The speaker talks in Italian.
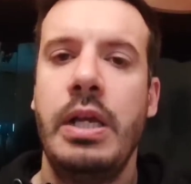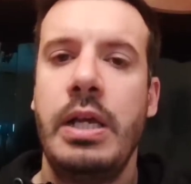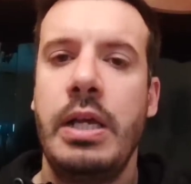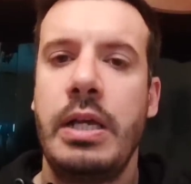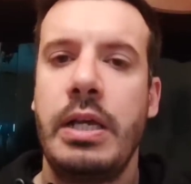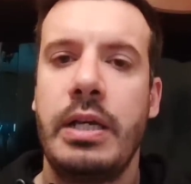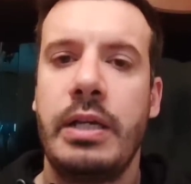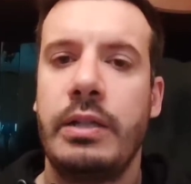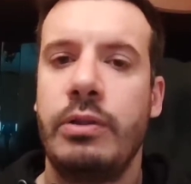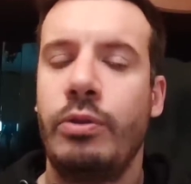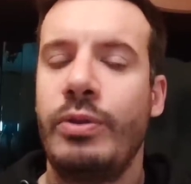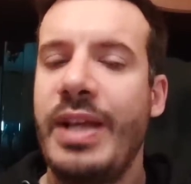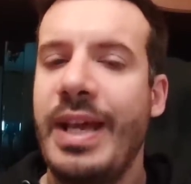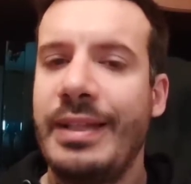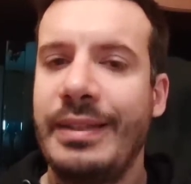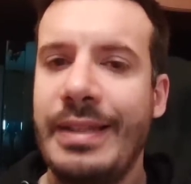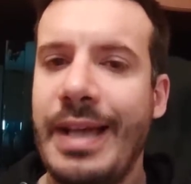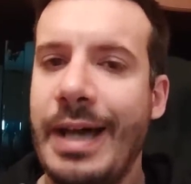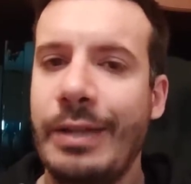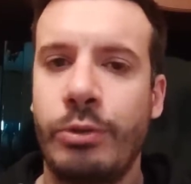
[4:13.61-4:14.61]
eh, non è
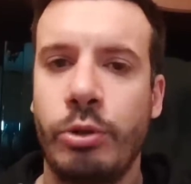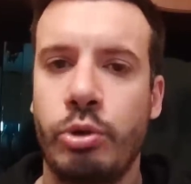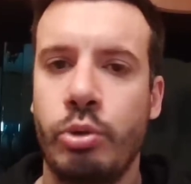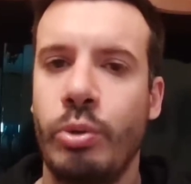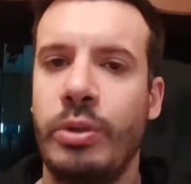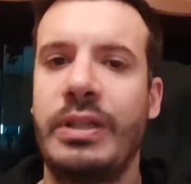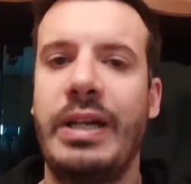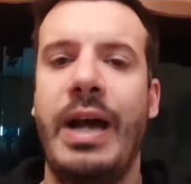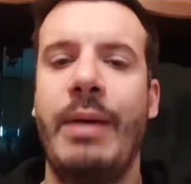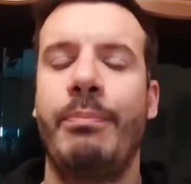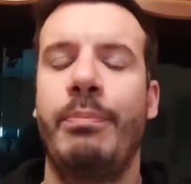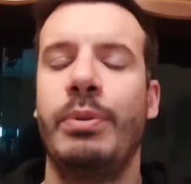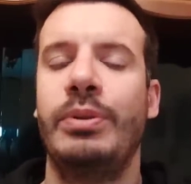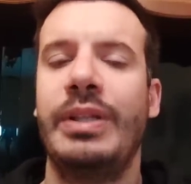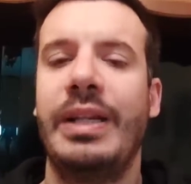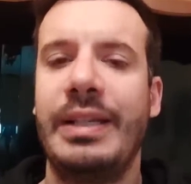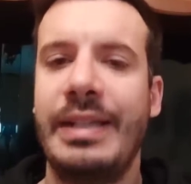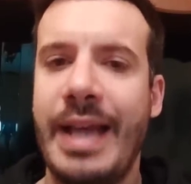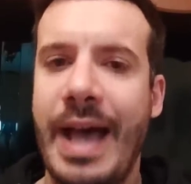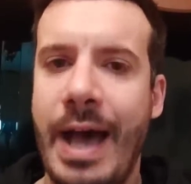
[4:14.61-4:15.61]
andato sul campo
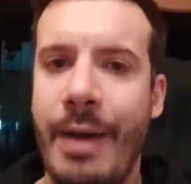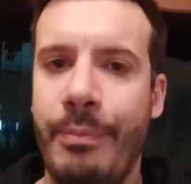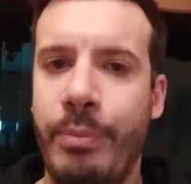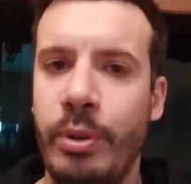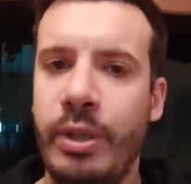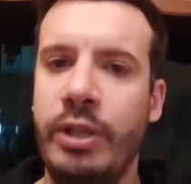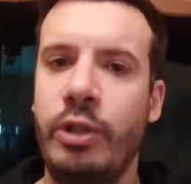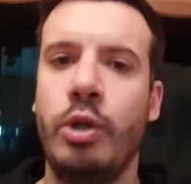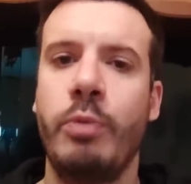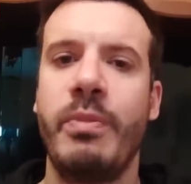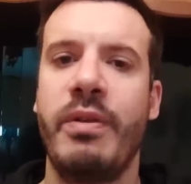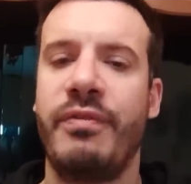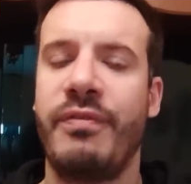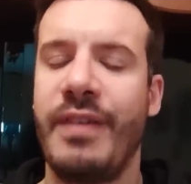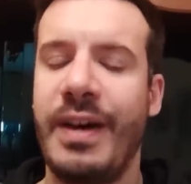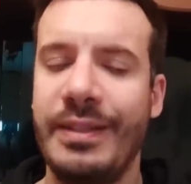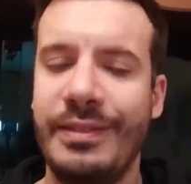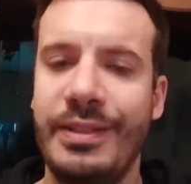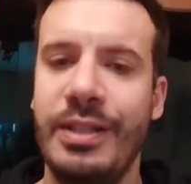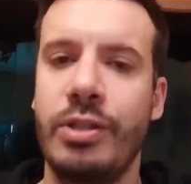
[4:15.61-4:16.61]
del Napoli come
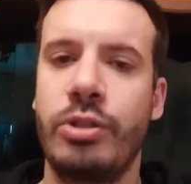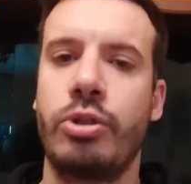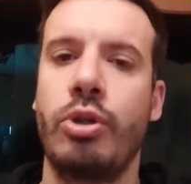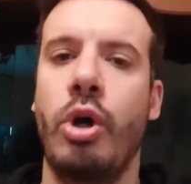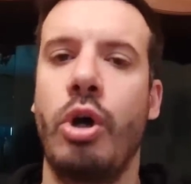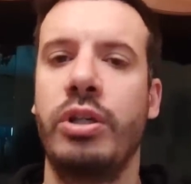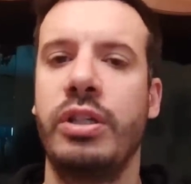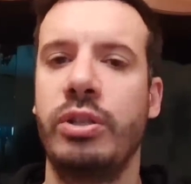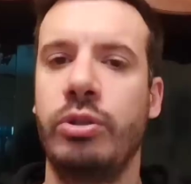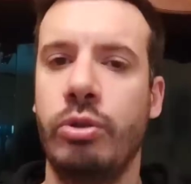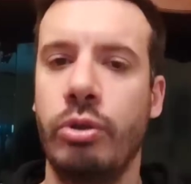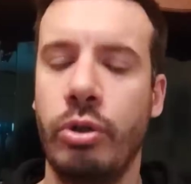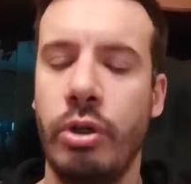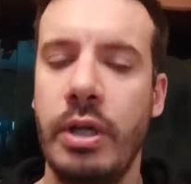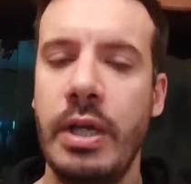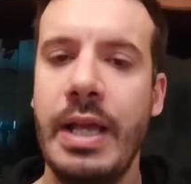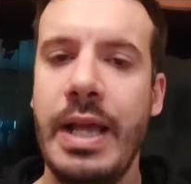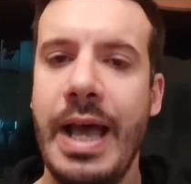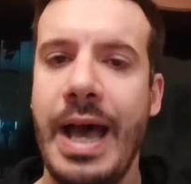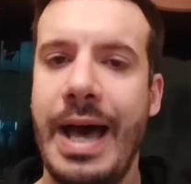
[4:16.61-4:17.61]
fa di solito
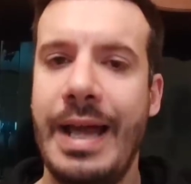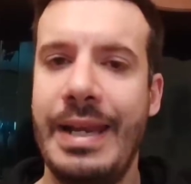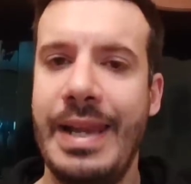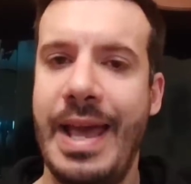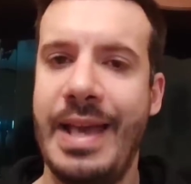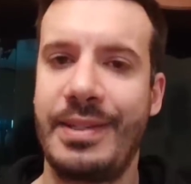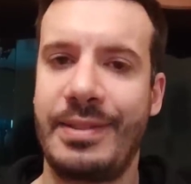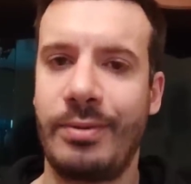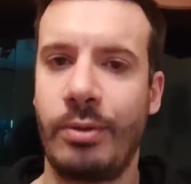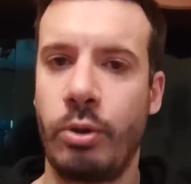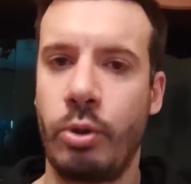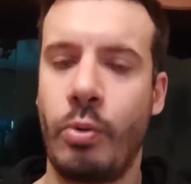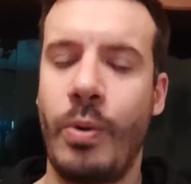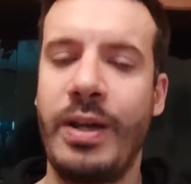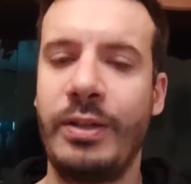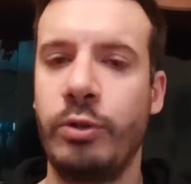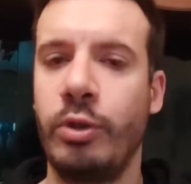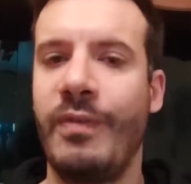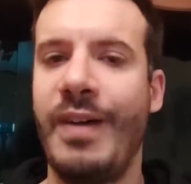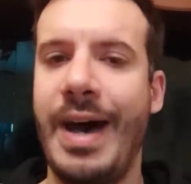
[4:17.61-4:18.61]
all'estero
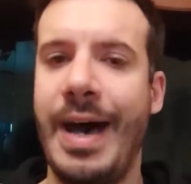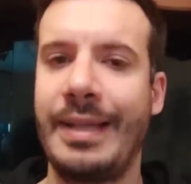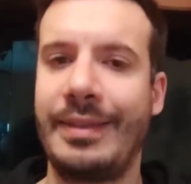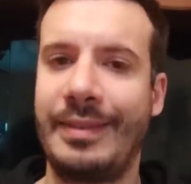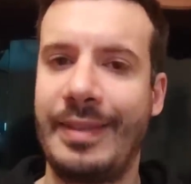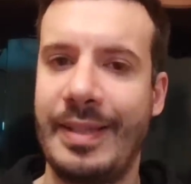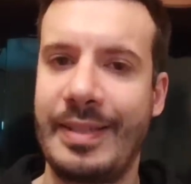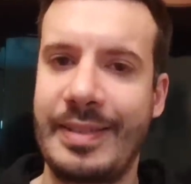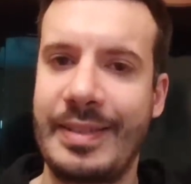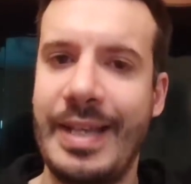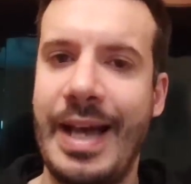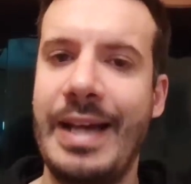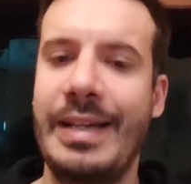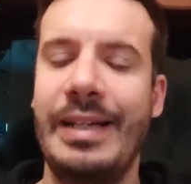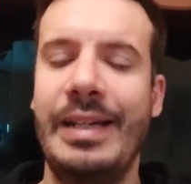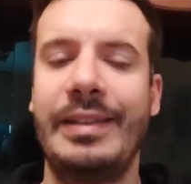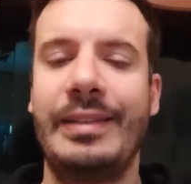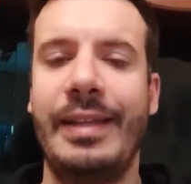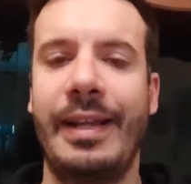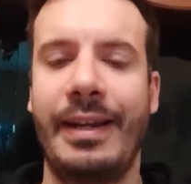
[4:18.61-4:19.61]
quando va a tastare
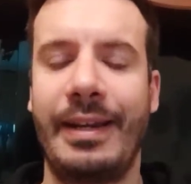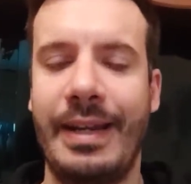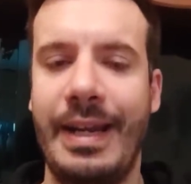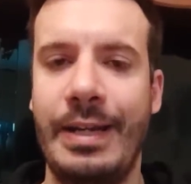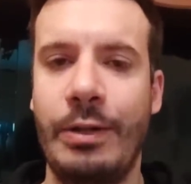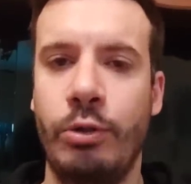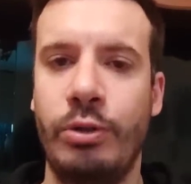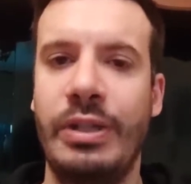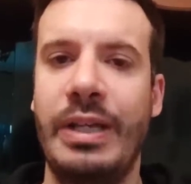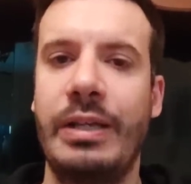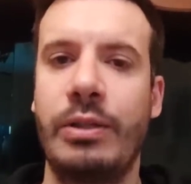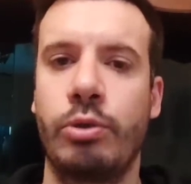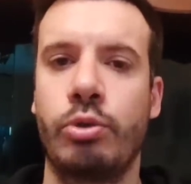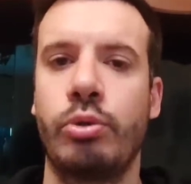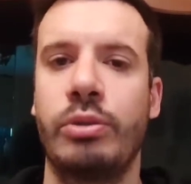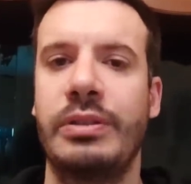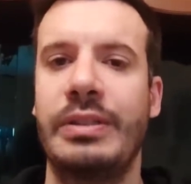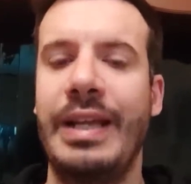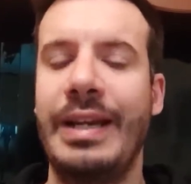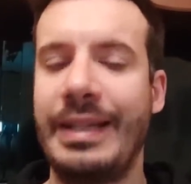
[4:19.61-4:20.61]
il terreno de-
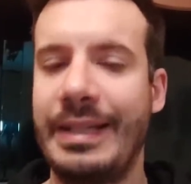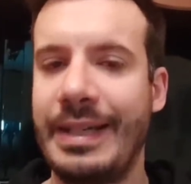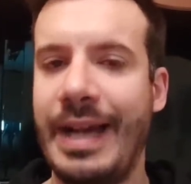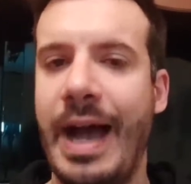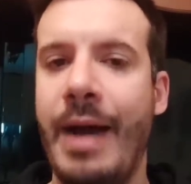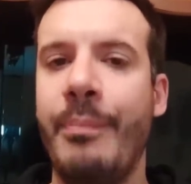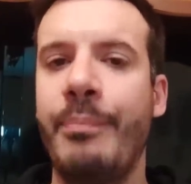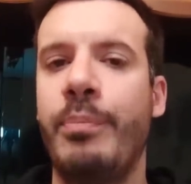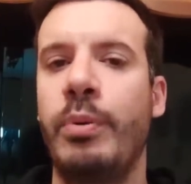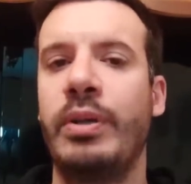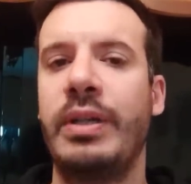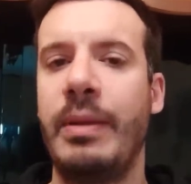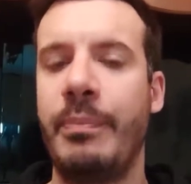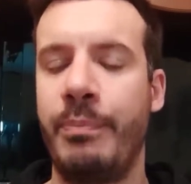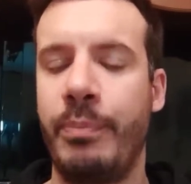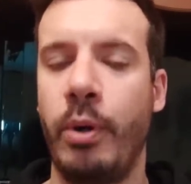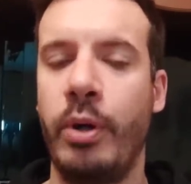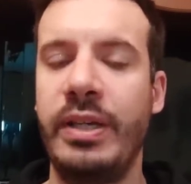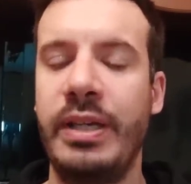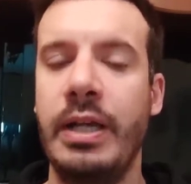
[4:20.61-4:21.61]
del campo che
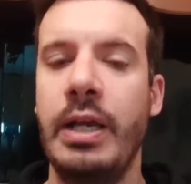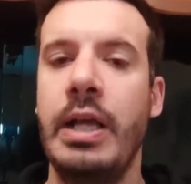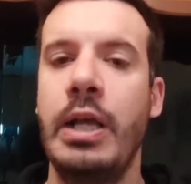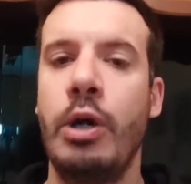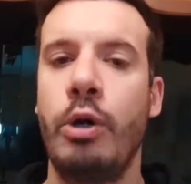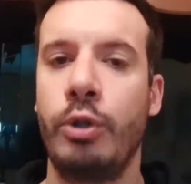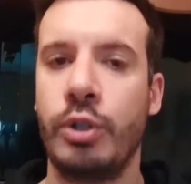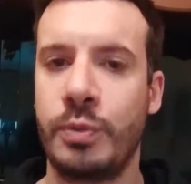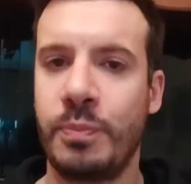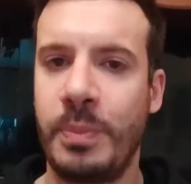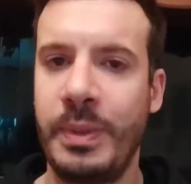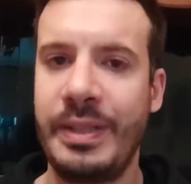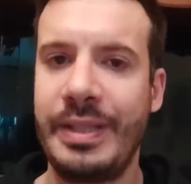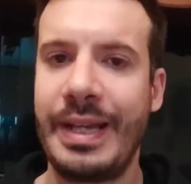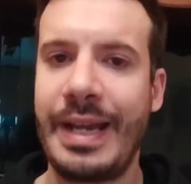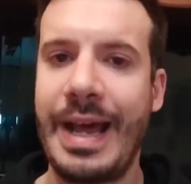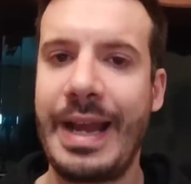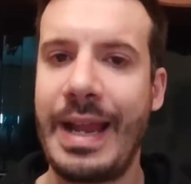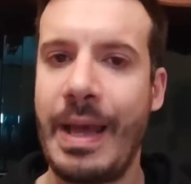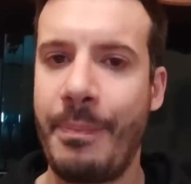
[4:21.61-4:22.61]
poi
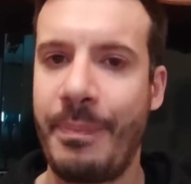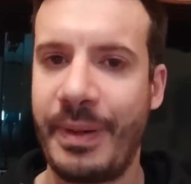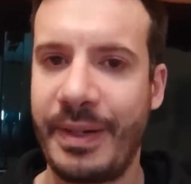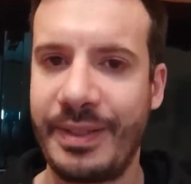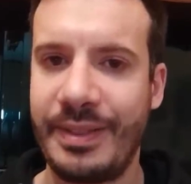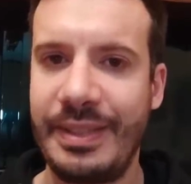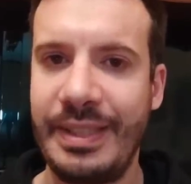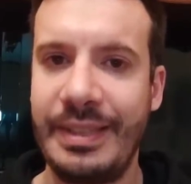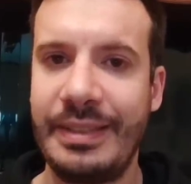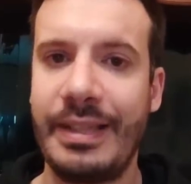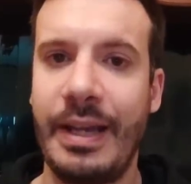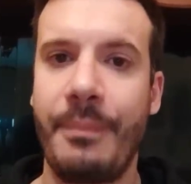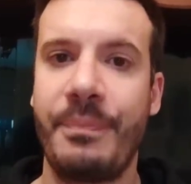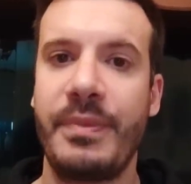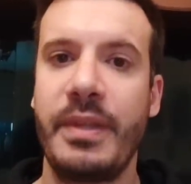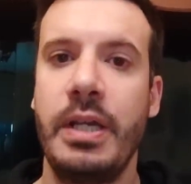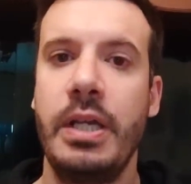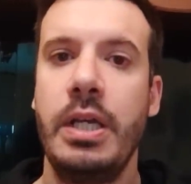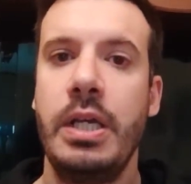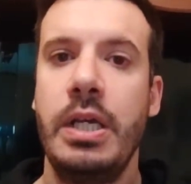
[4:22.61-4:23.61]
ospiterà la partita.